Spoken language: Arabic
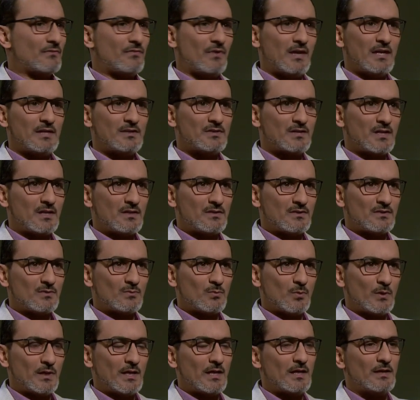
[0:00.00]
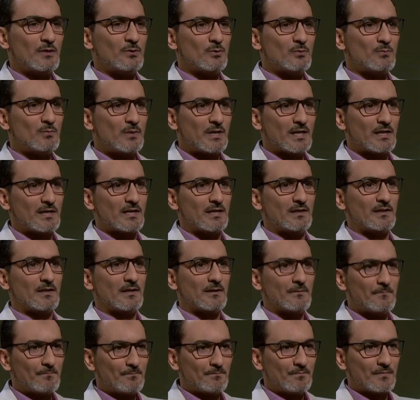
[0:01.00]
افعال جيش ولا يمكن انا